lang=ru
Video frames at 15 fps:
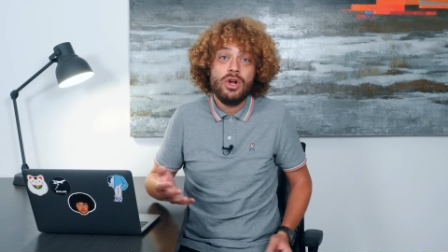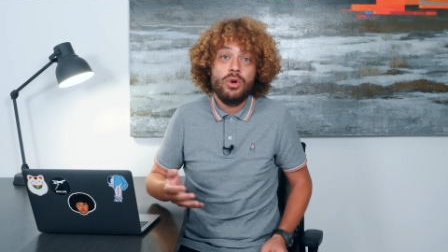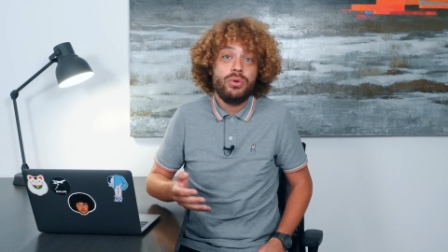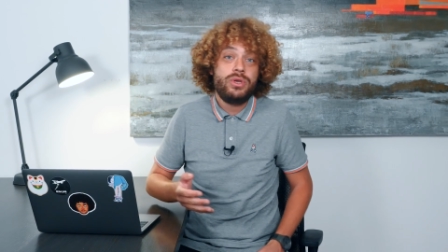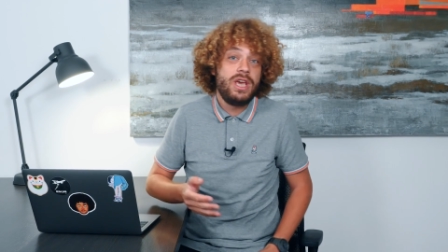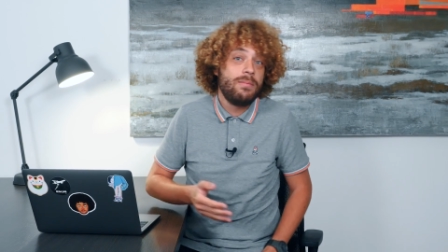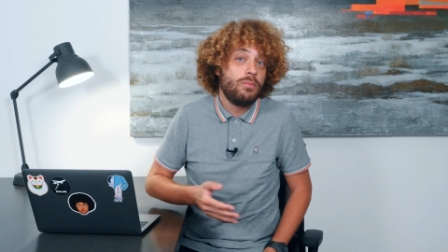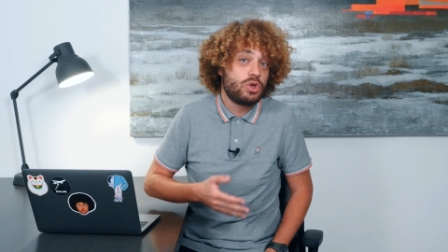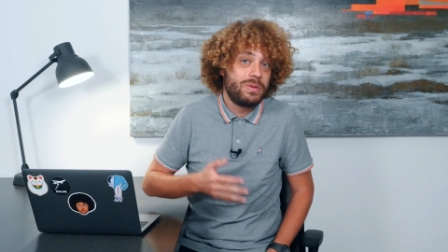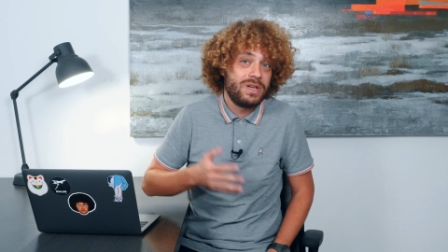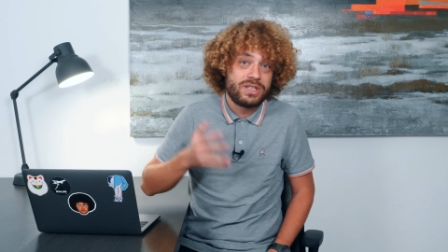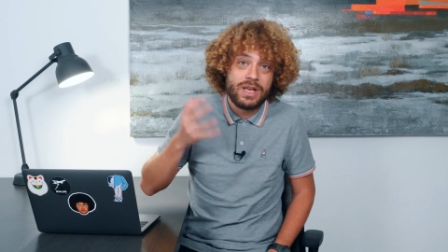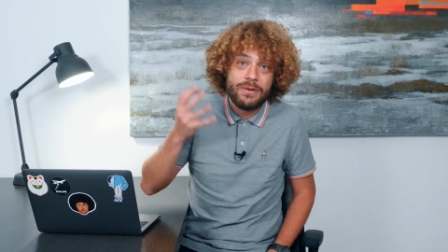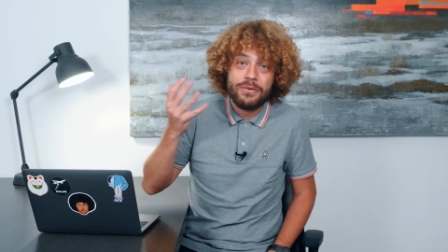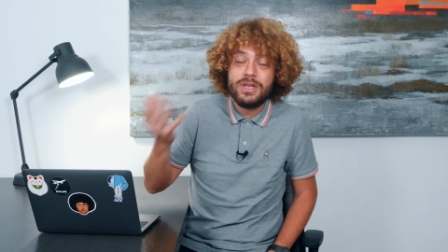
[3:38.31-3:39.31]
людей, может
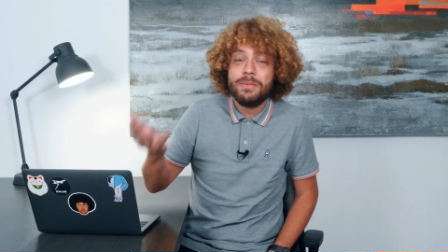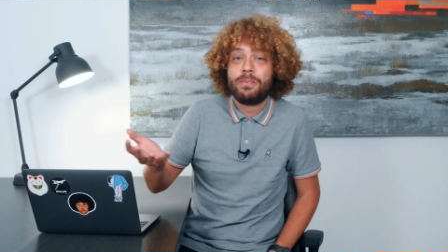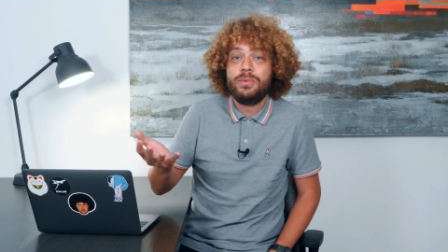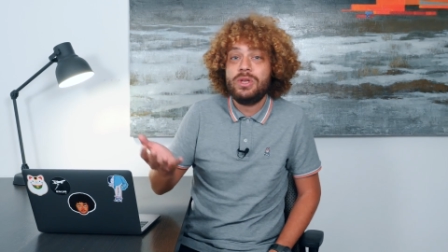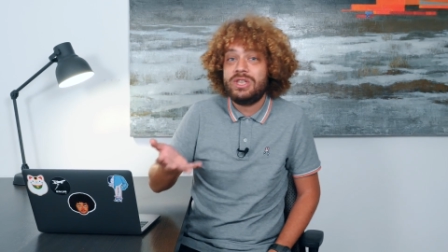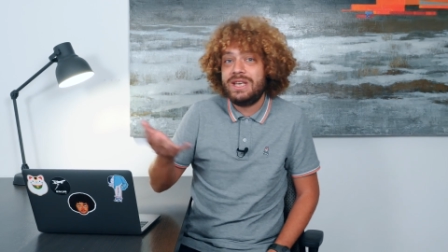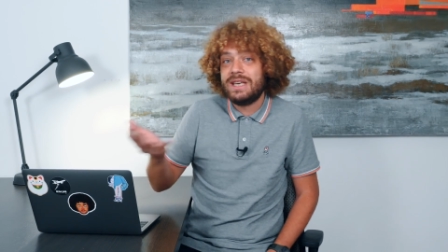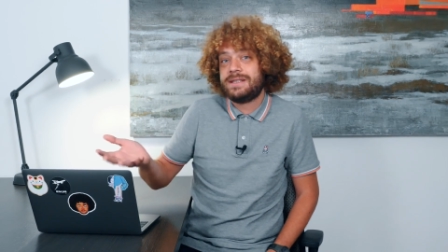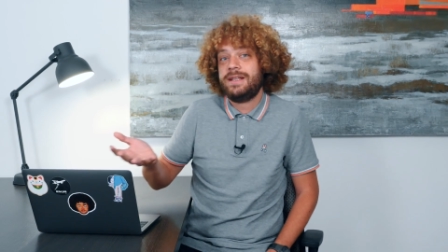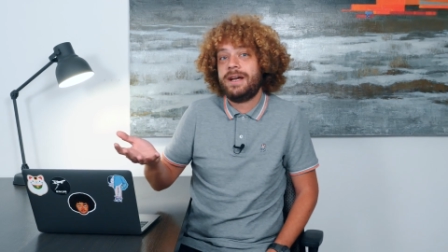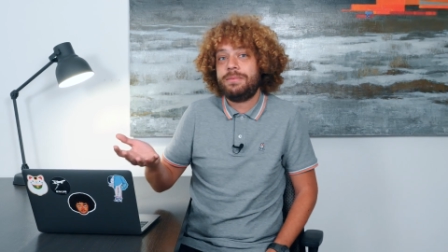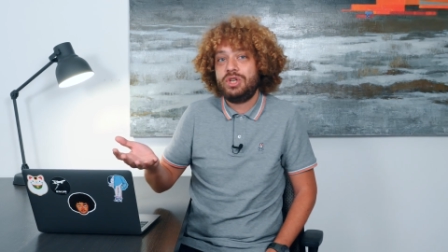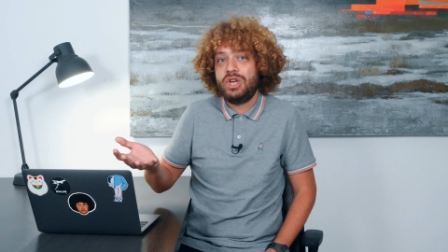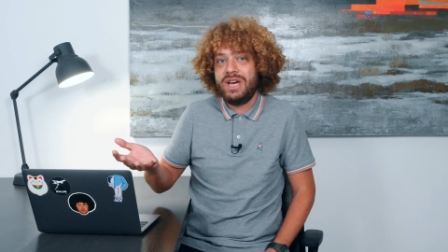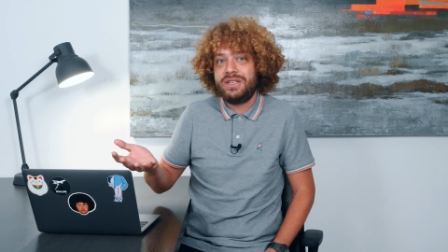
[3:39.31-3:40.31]
быть, с кем вы не, не тесно
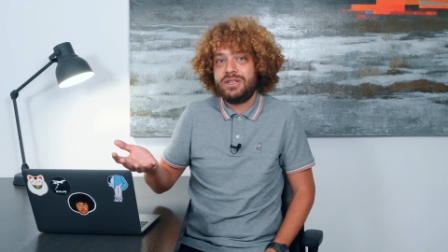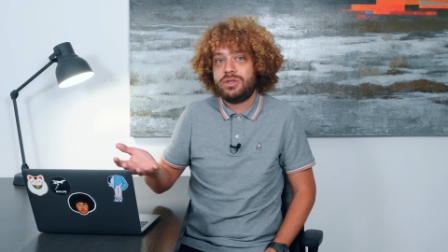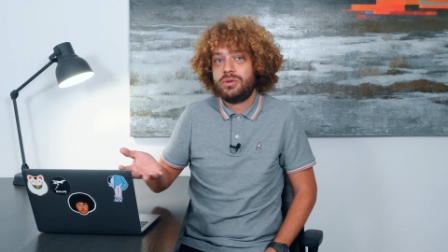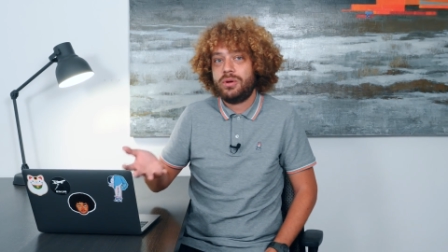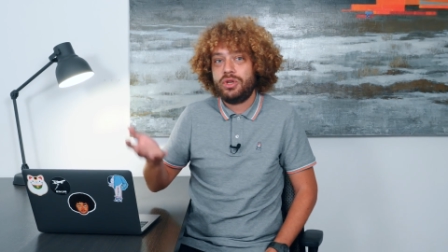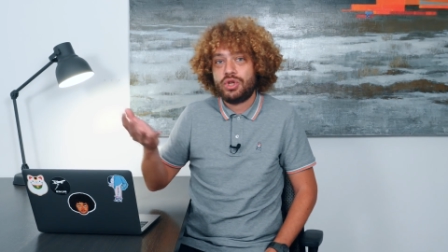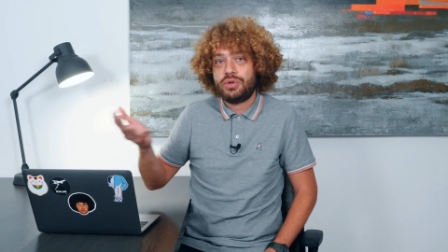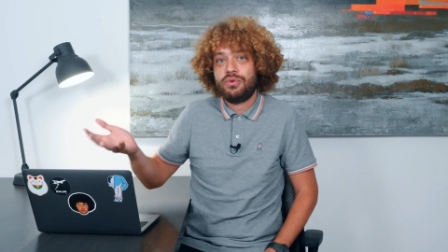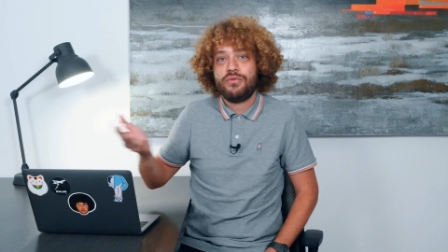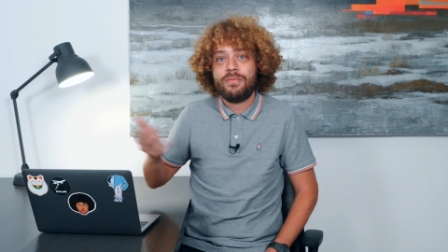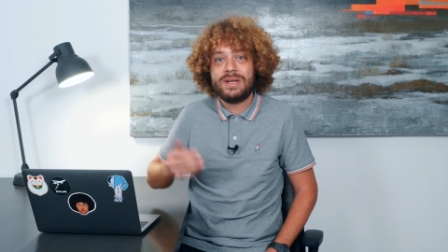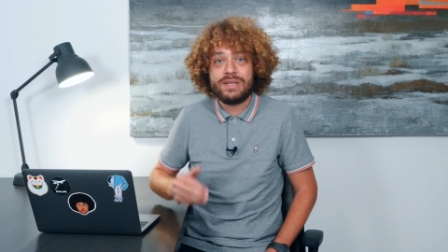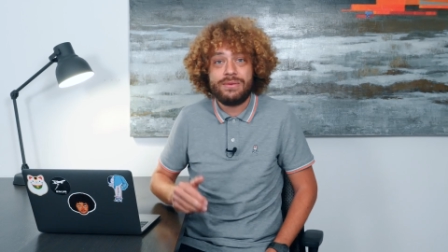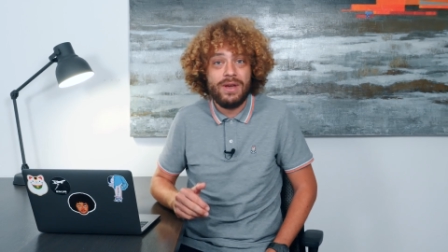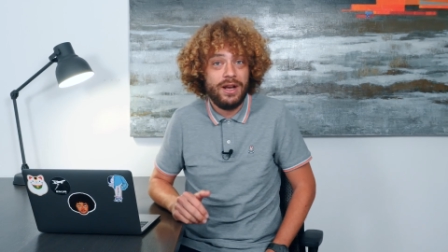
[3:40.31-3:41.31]
общаетесь, но они живут в
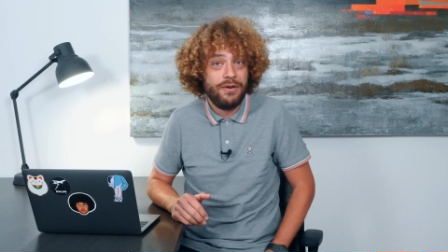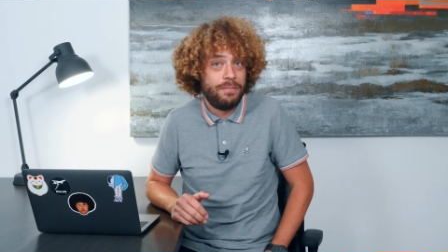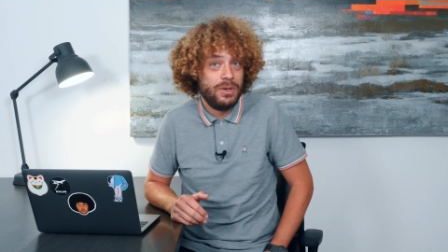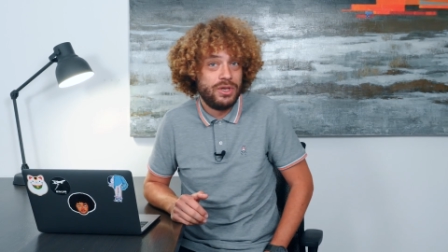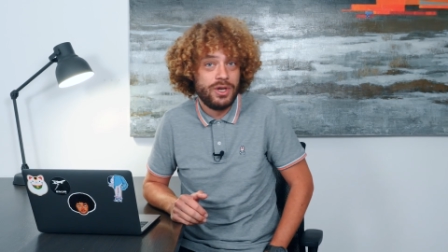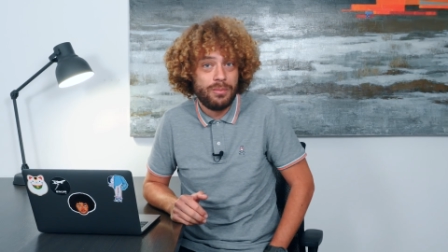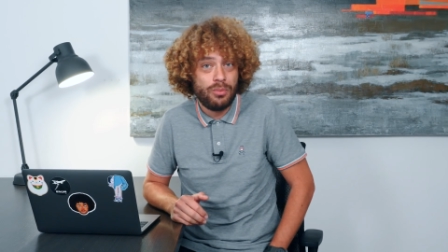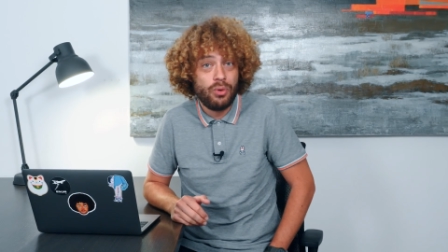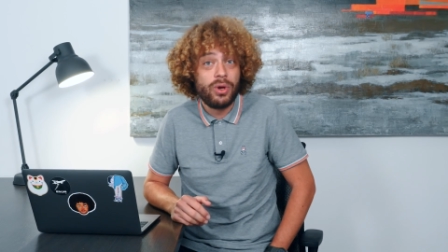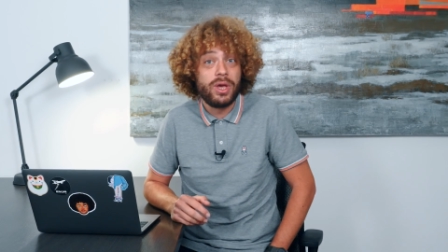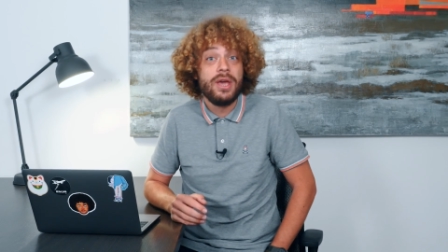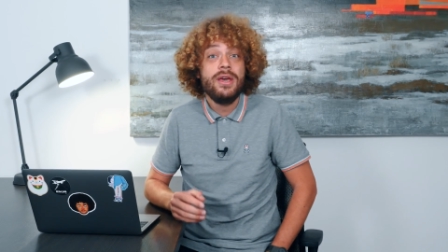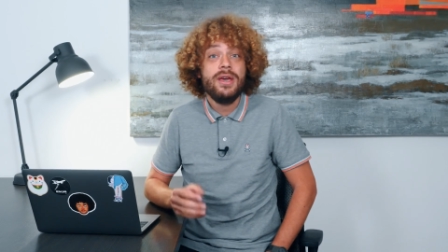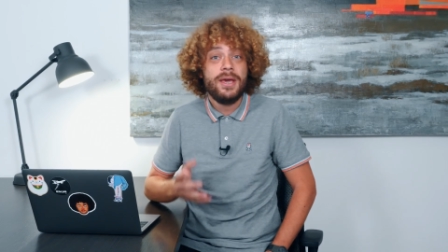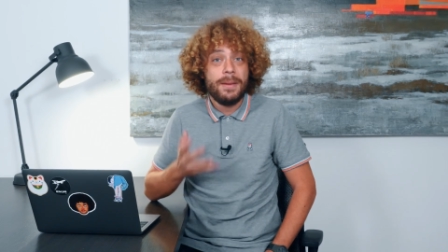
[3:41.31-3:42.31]
Москве или в Петербурге,